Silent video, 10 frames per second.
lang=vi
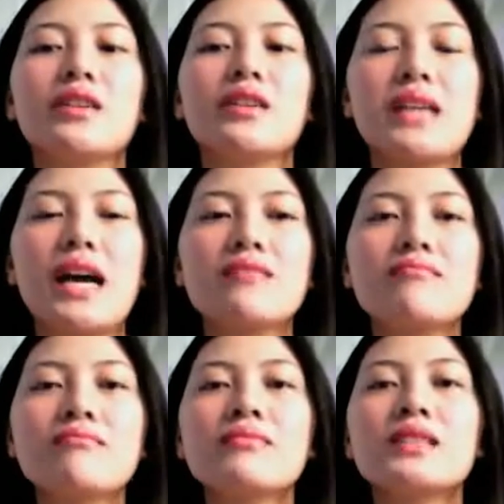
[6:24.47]
Cộng sản,
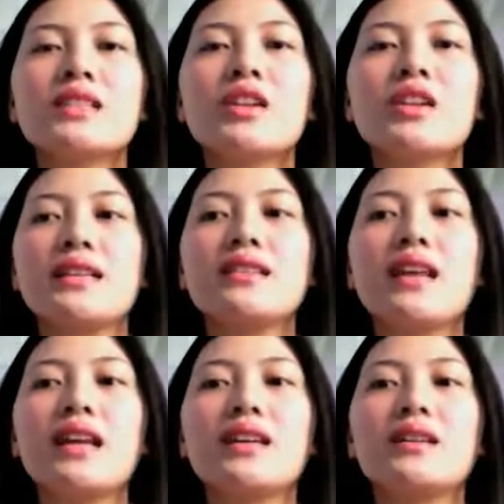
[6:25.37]
nó trở
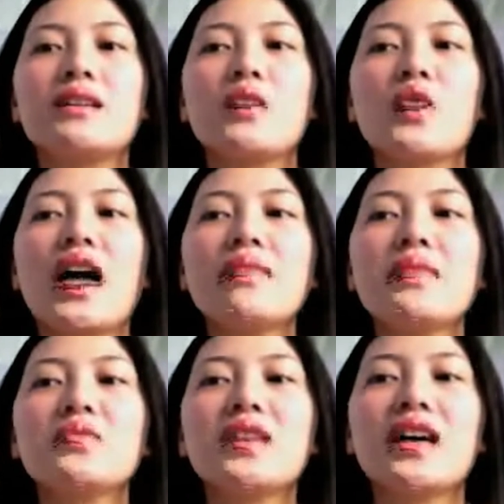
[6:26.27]
thành một cái mà
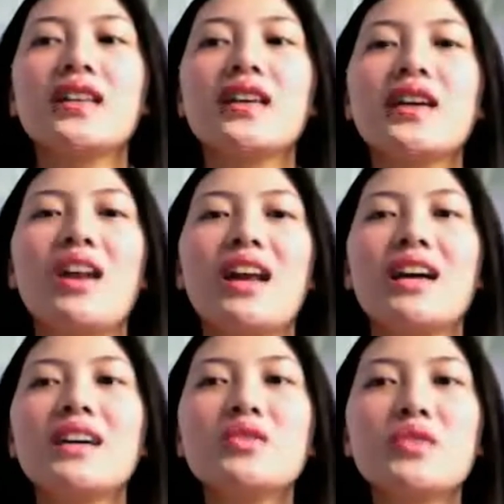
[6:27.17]
chúng ta có thể gọi là
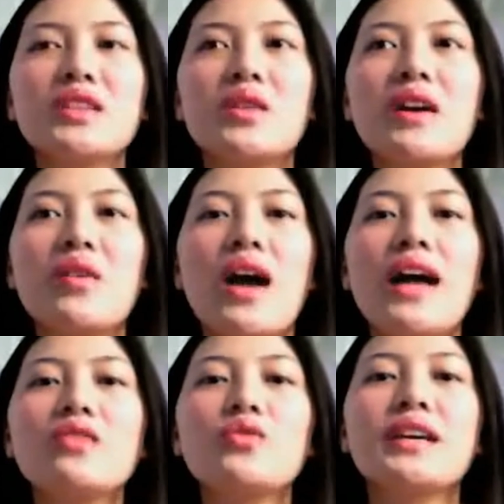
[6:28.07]
truyền thống văn
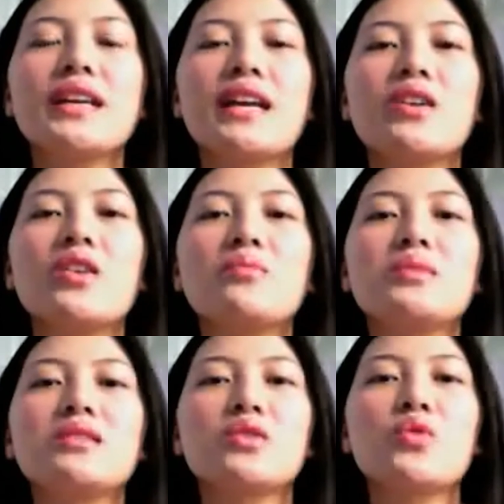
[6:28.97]
hóa. Tuy cái này nó không
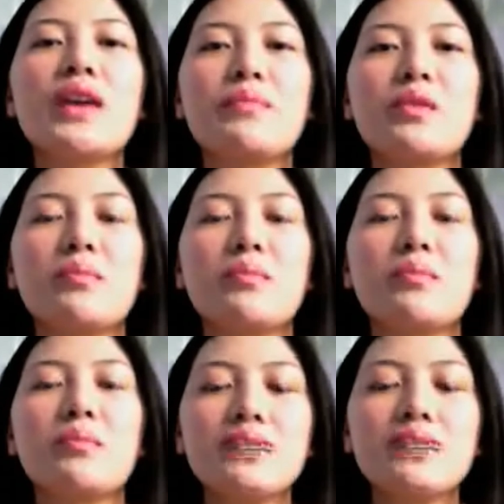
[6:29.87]
được tốt đẹp cho mấy,
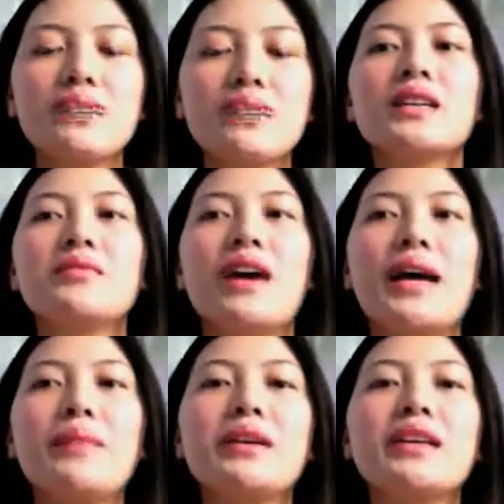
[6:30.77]
và
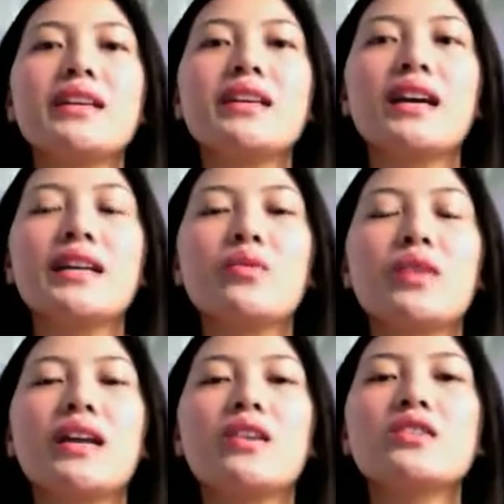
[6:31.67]
em nghĩ là cái điều
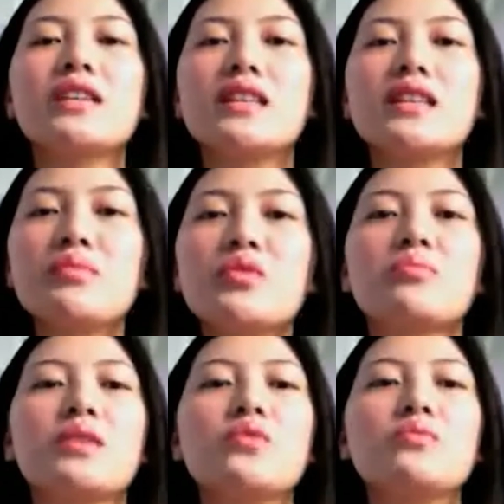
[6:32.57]
này nó sẽ tiếp tục
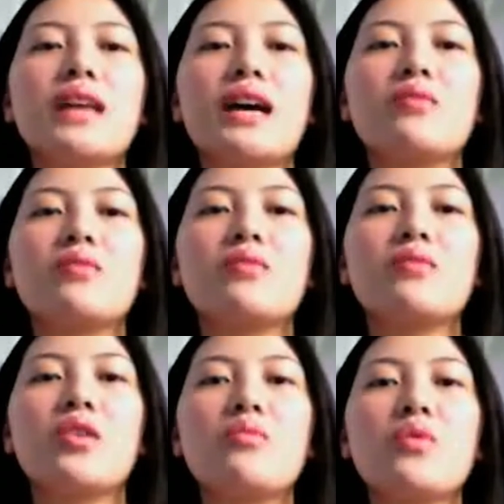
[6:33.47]
nếu chúng ta không có
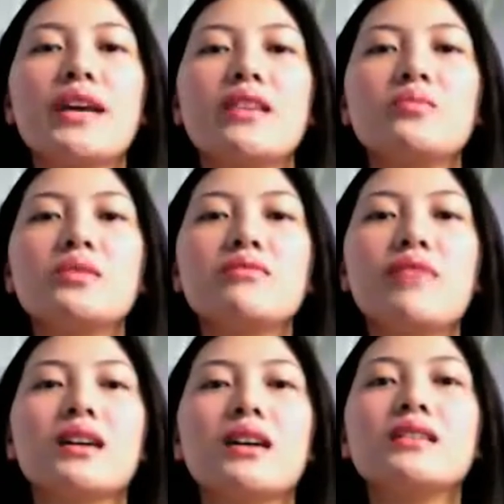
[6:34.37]
một cái hệ thống tư pháp
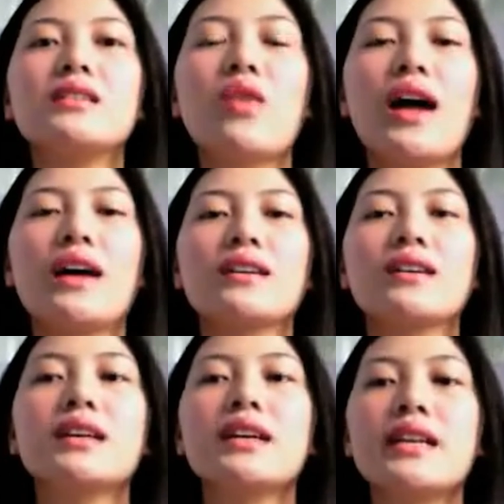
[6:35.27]
đường hoàng
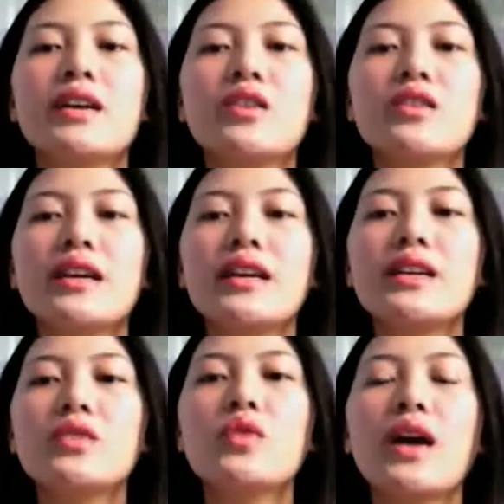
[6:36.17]
để có
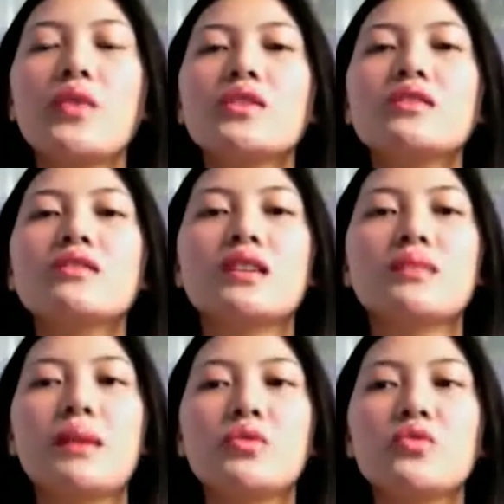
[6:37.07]
thể tố cáo những trường
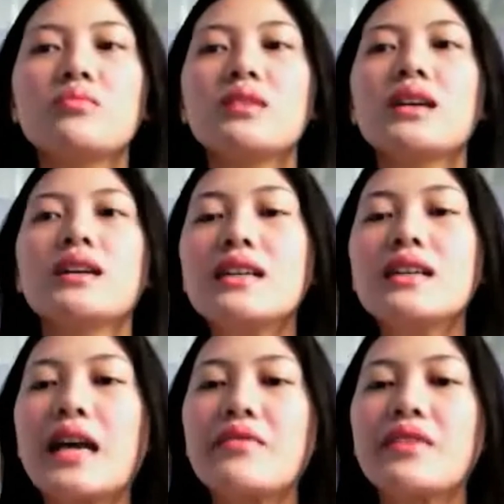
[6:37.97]
hợp tham nhũng.
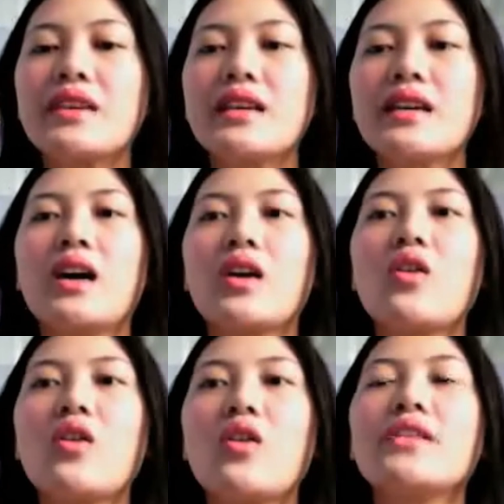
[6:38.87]
Tại vì có
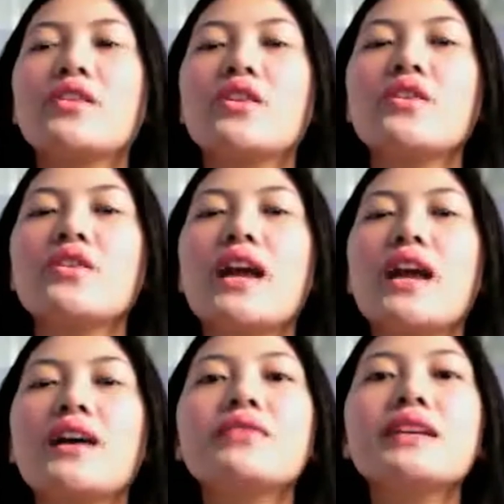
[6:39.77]
ai đó
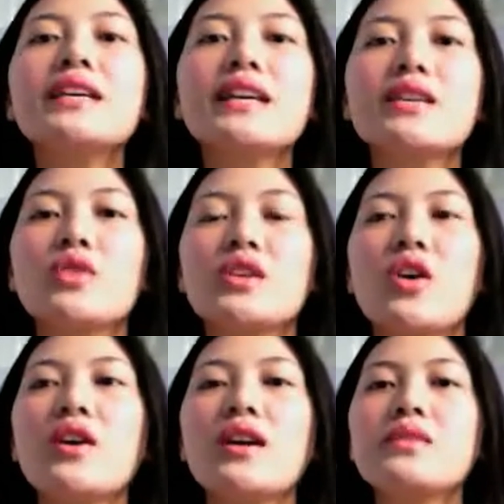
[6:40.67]
đã ví cái chuyện
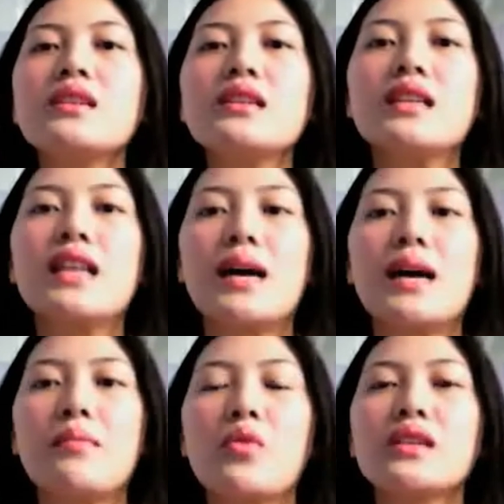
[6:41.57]
đó như là
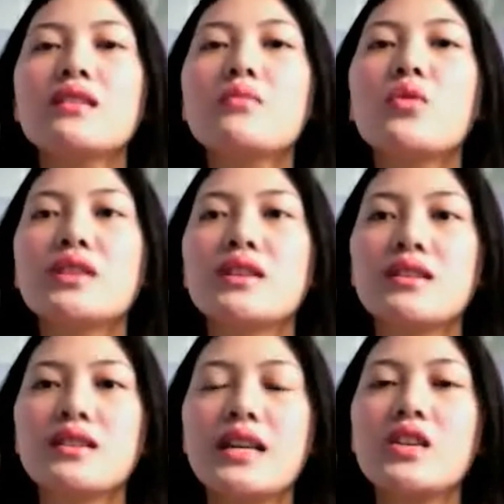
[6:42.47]
một cái chất bôi
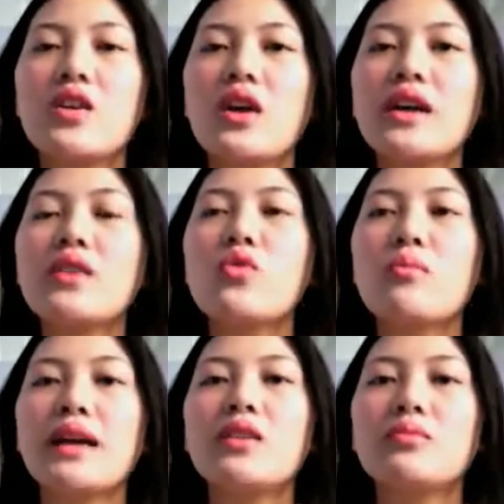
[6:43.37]
trơn để cho cái guồng
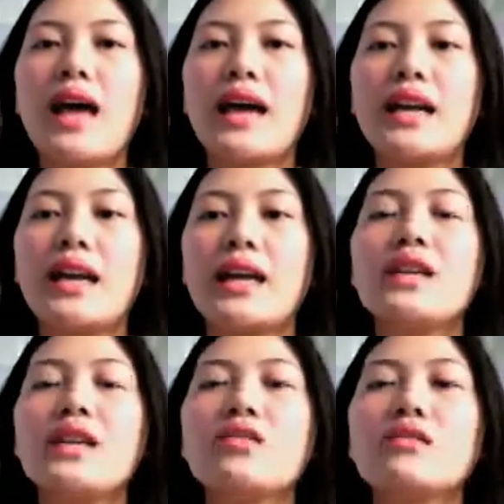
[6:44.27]
máy độc tài này
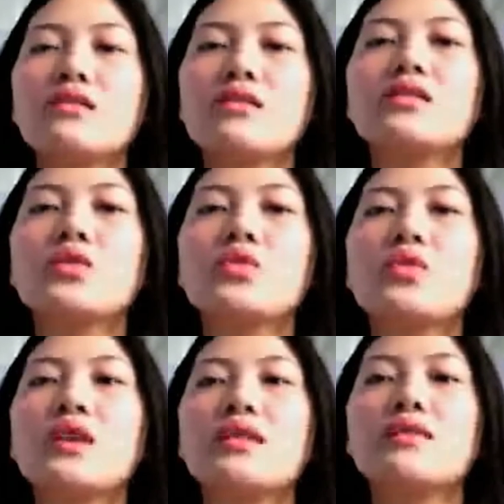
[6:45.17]
nó được trơn tru
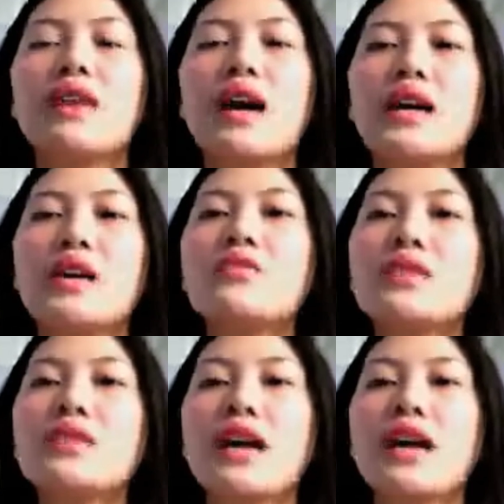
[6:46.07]
và nó
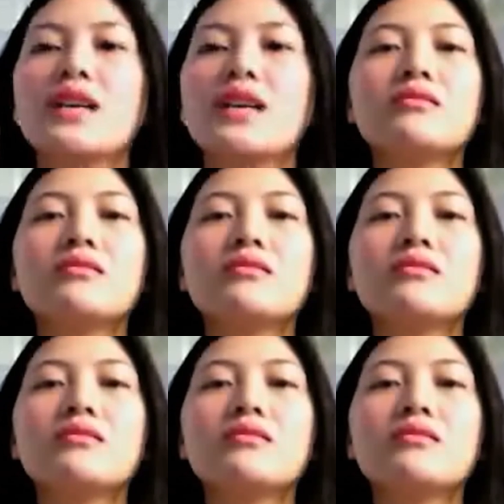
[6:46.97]
vận hành.